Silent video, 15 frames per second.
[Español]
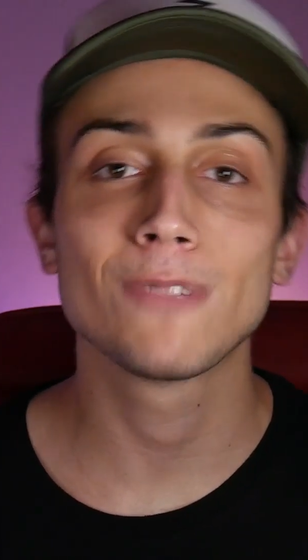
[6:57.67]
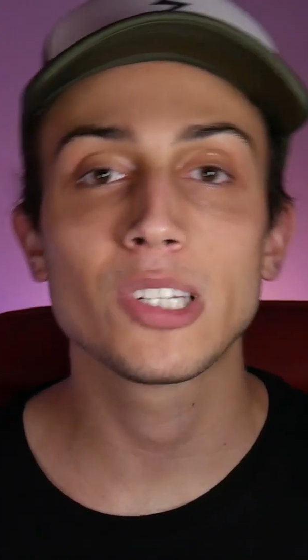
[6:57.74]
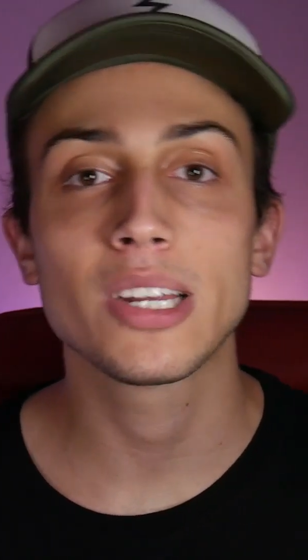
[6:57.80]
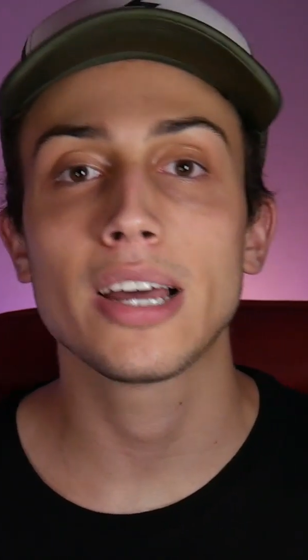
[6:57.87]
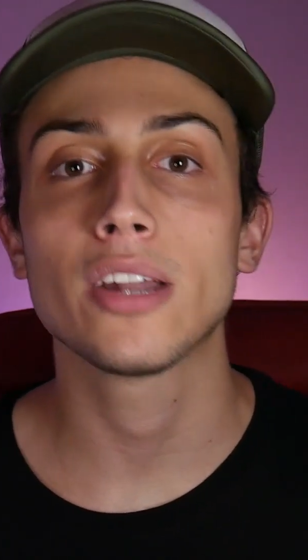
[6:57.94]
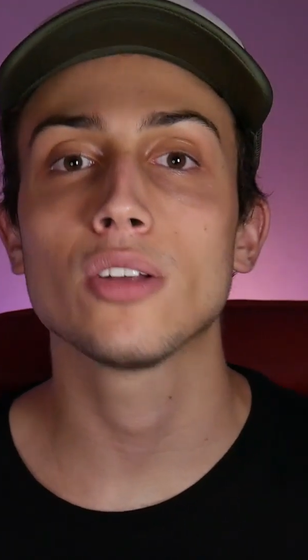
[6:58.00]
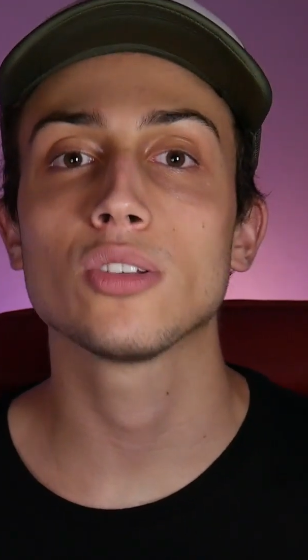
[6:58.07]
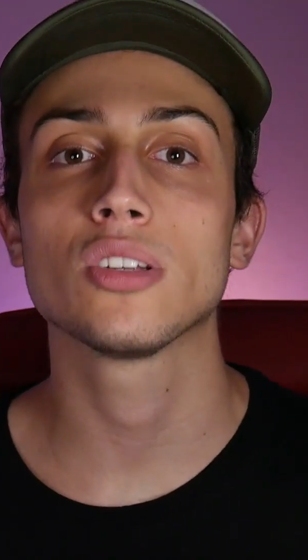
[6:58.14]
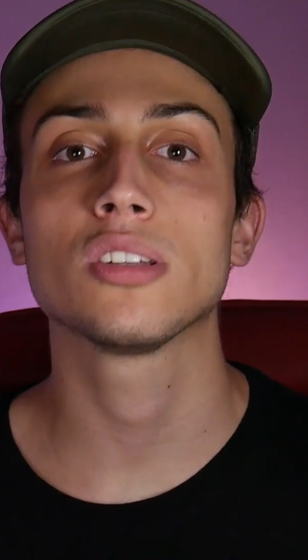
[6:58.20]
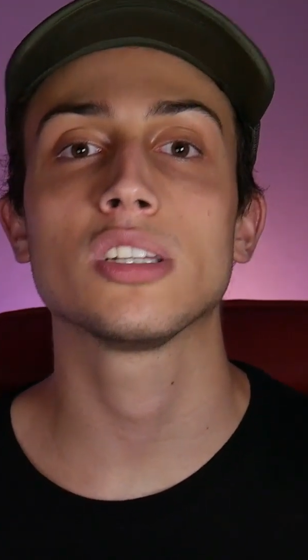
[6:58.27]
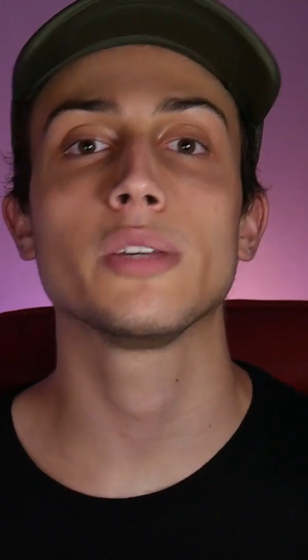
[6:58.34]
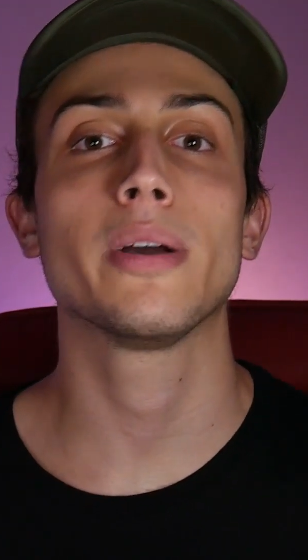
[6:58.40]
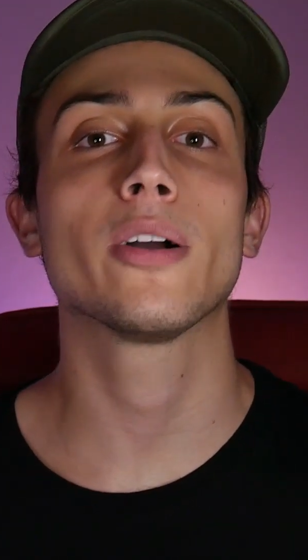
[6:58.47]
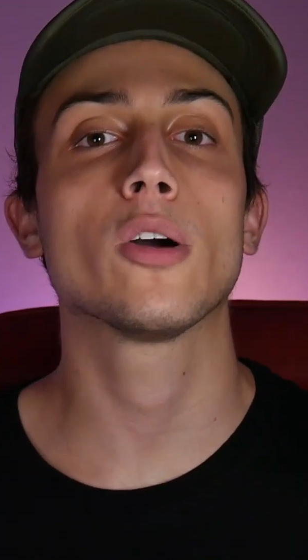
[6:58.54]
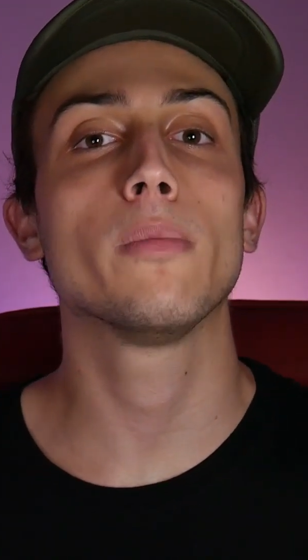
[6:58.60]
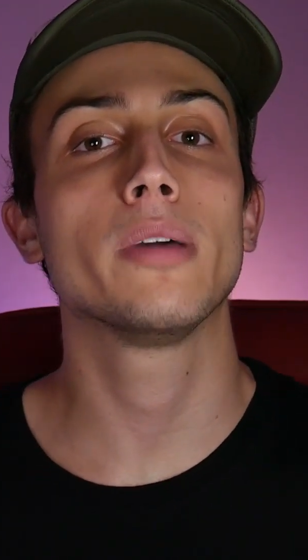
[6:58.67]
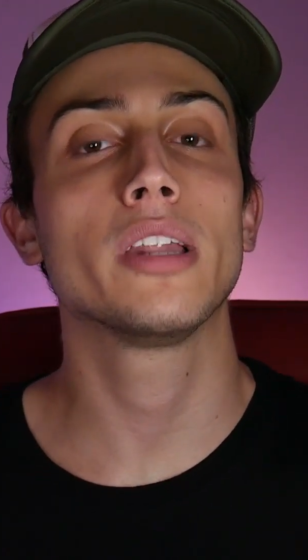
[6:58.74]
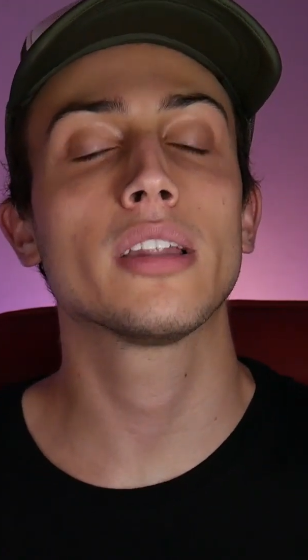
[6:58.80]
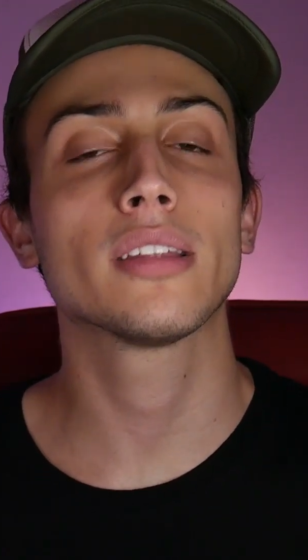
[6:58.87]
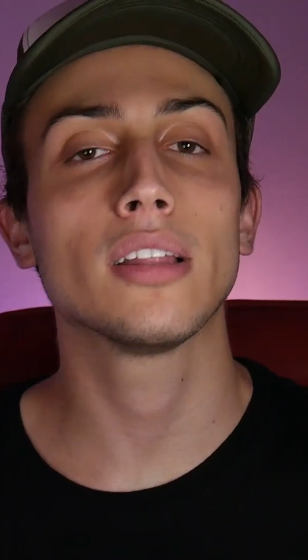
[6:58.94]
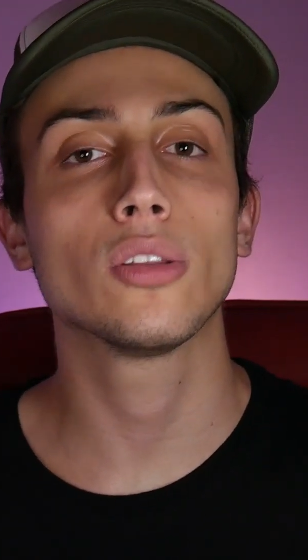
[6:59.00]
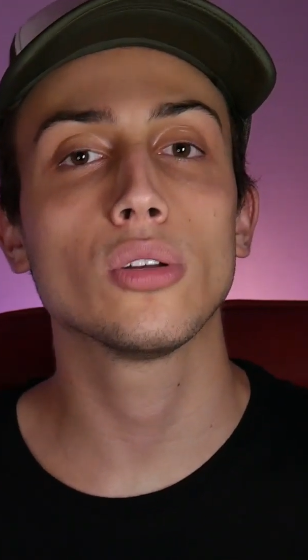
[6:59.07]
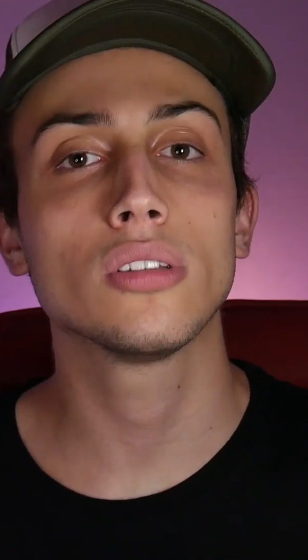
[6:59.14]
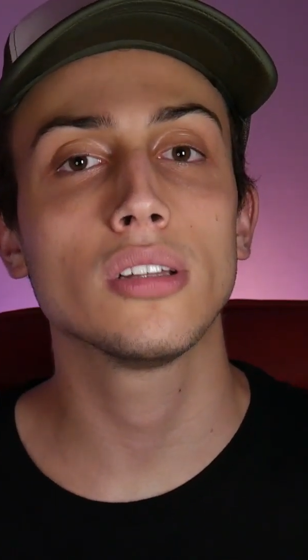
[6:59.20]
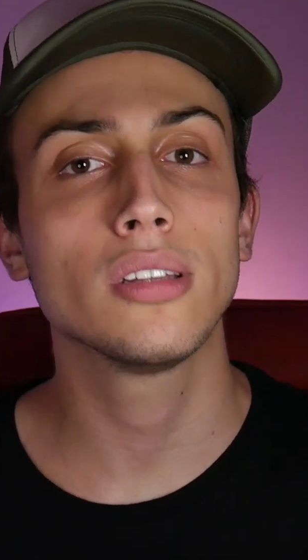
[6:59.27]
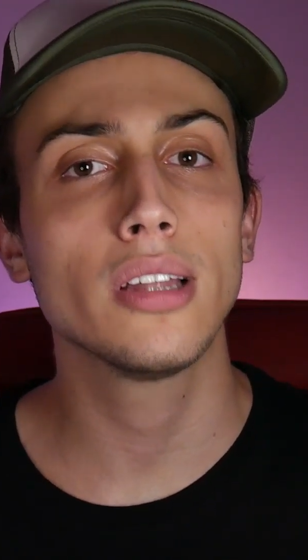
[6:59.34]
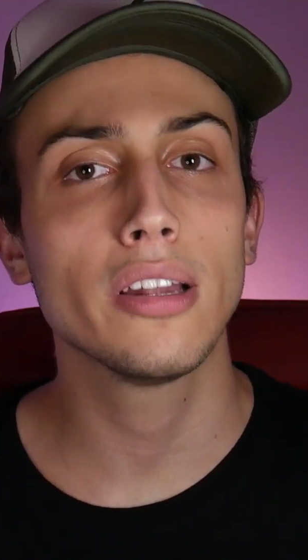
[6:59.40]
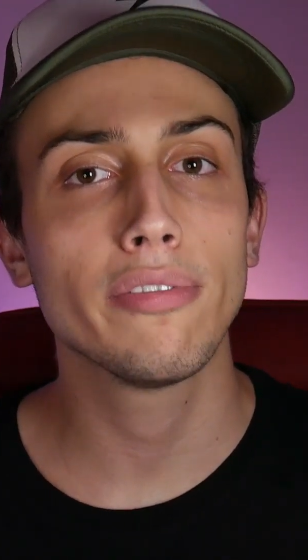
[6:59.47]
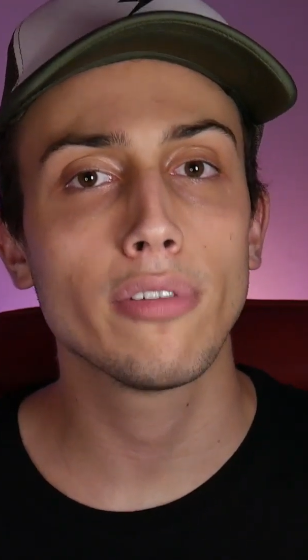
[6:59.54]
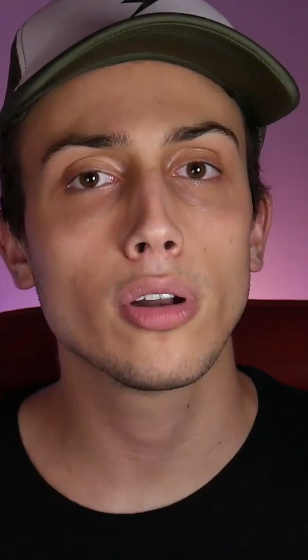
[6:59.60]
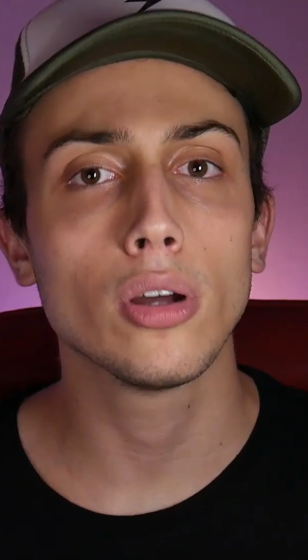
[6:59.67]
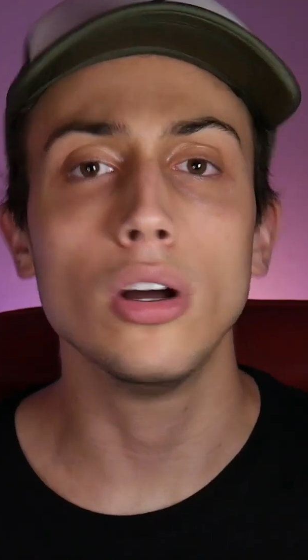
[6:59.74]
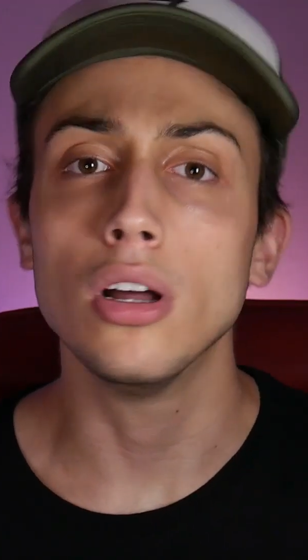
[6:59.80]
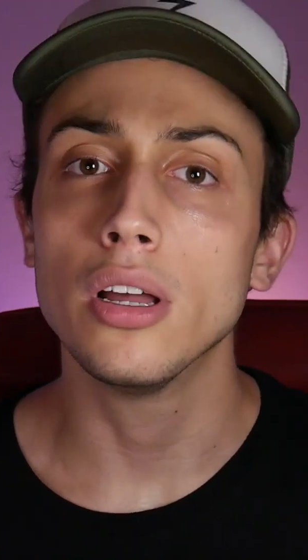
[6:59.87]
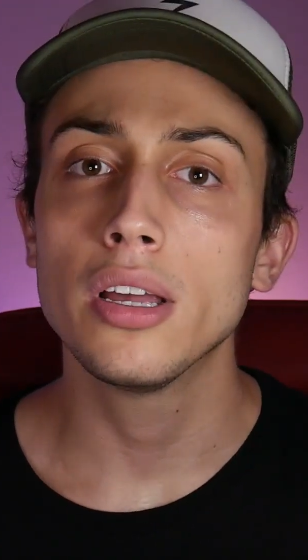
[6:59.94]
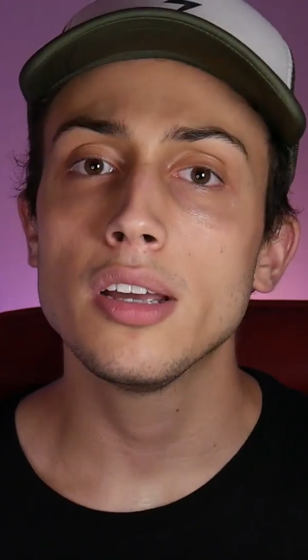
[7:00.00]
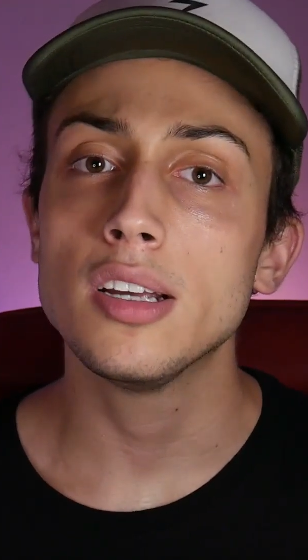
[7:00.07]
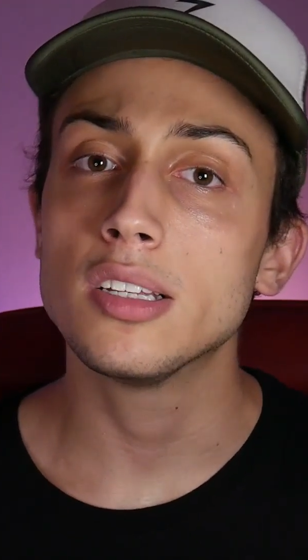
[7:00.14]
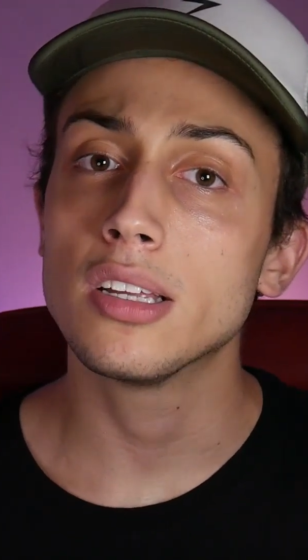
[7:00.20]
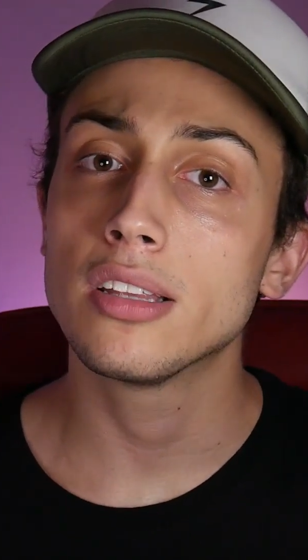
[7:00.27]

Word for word: ya no sé si va a convenir tanto este teléfono y si